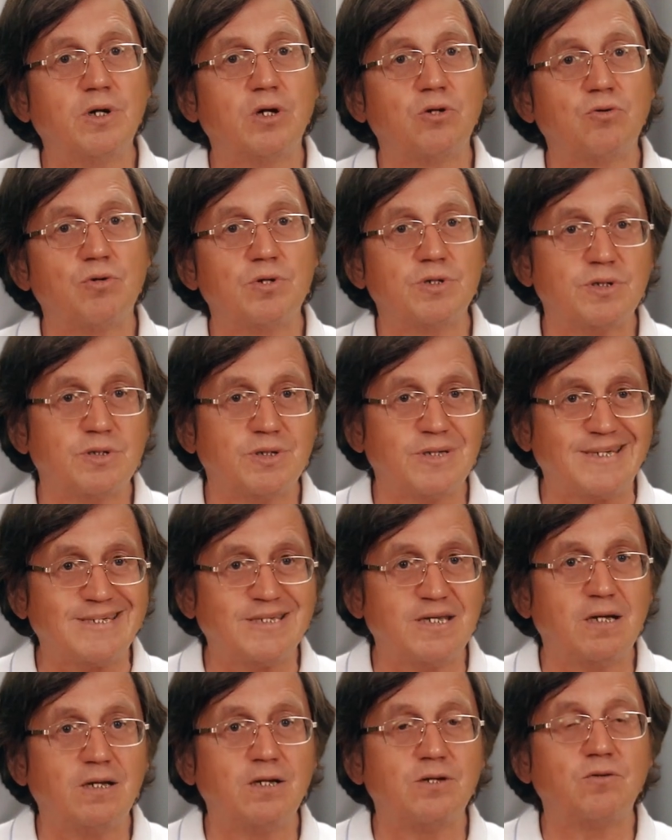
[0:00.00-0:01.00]
который
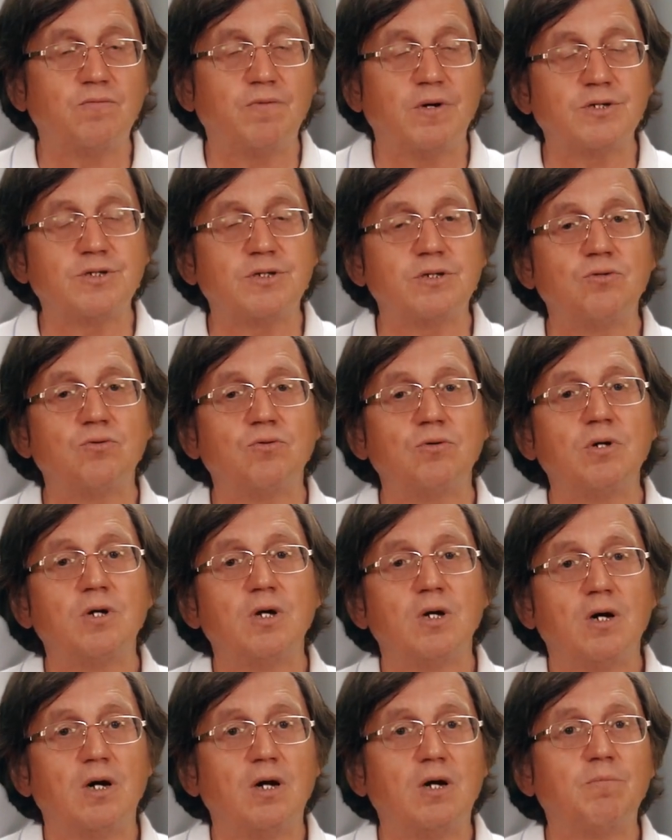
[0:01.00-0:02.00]
создал эту вакцину
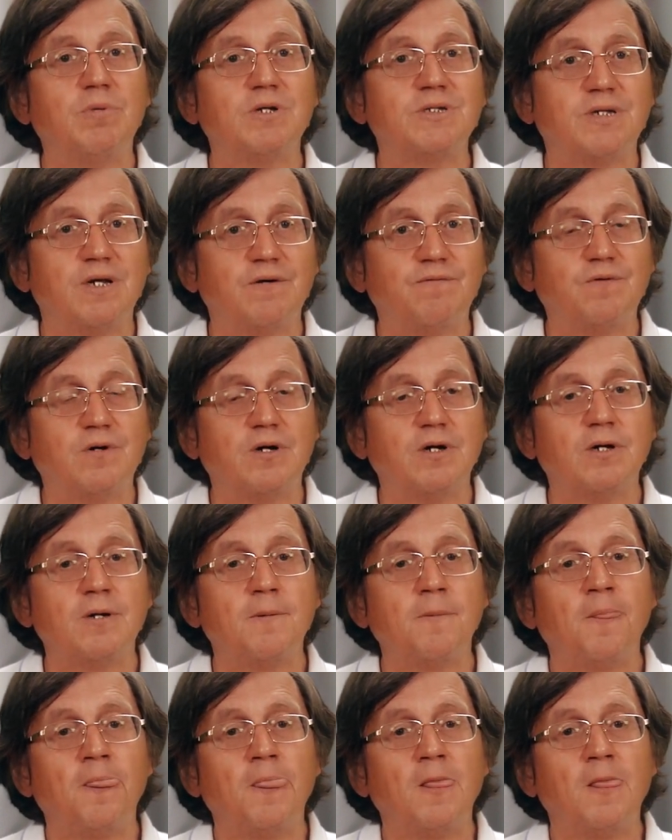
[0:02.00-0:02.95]
э, «Бластофак»